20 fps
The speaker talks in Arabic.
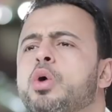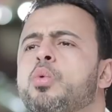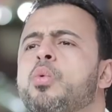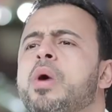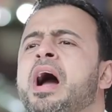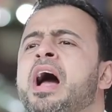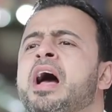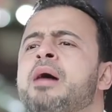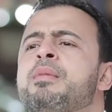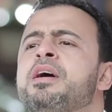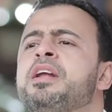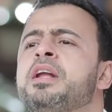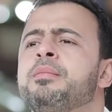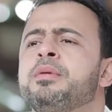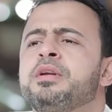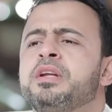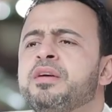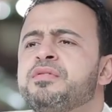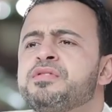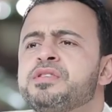وحمانا
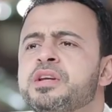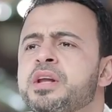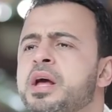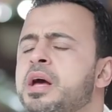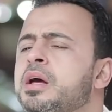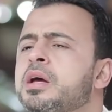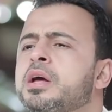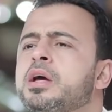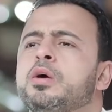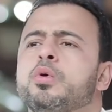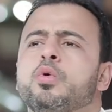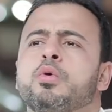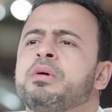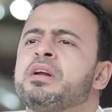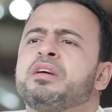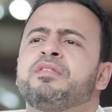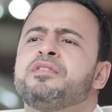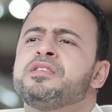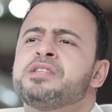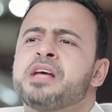من نفسنا وما
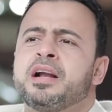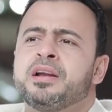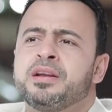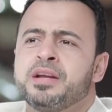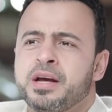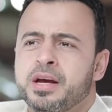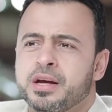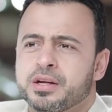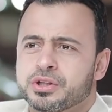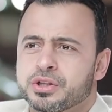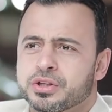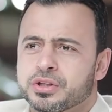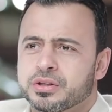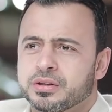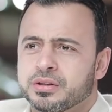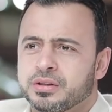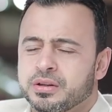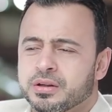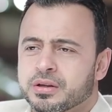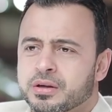نفذها لناش
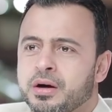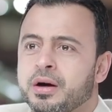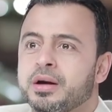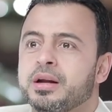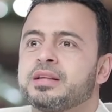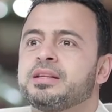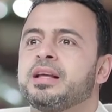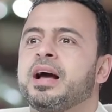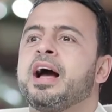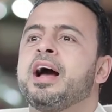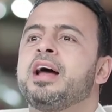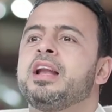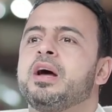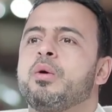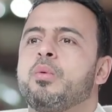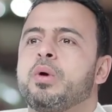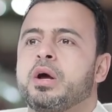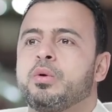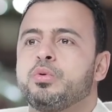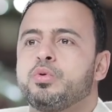قال تعالى
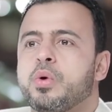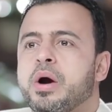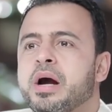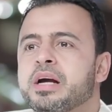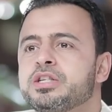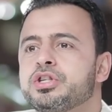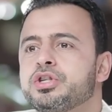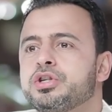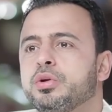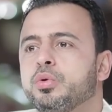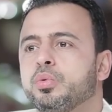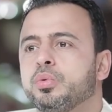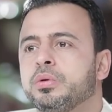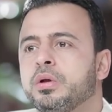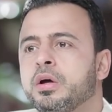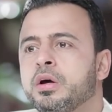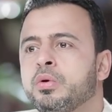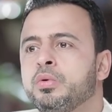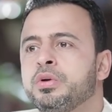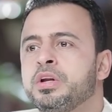ولو يعجل
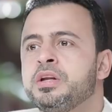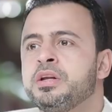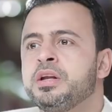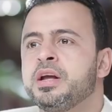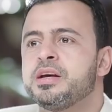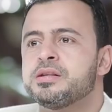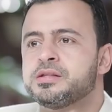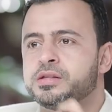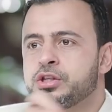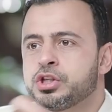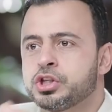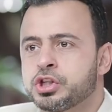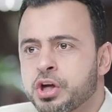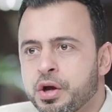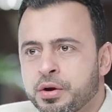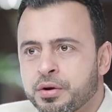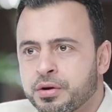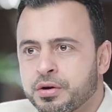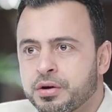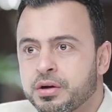الله للناس
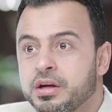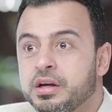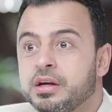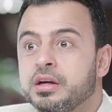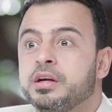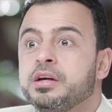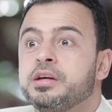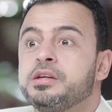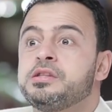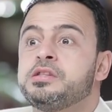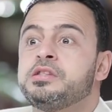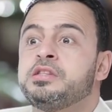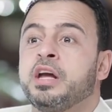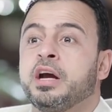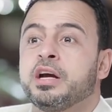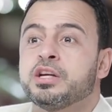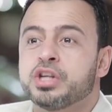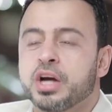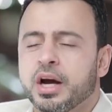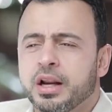الشر
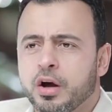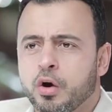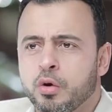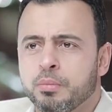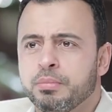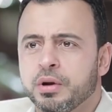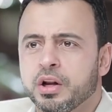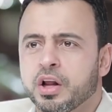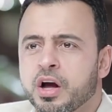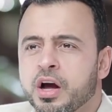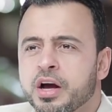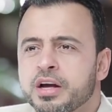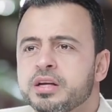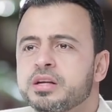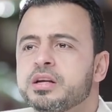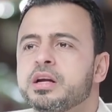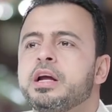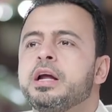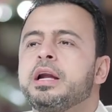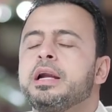استعجالهم
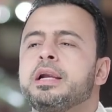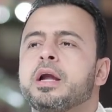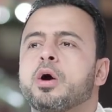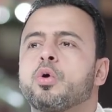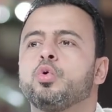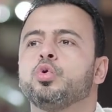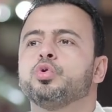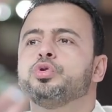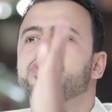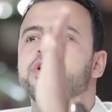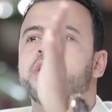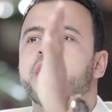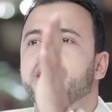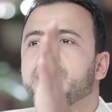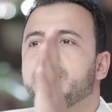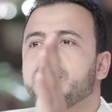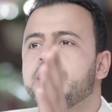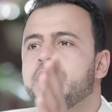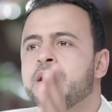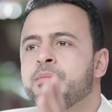بالخير لقضي
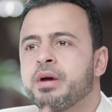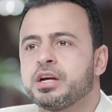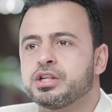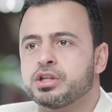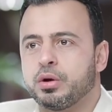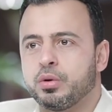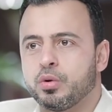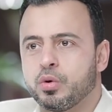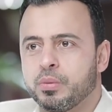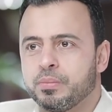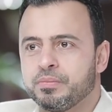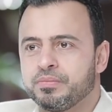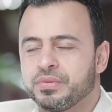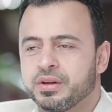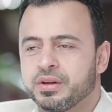اليهم اجلهم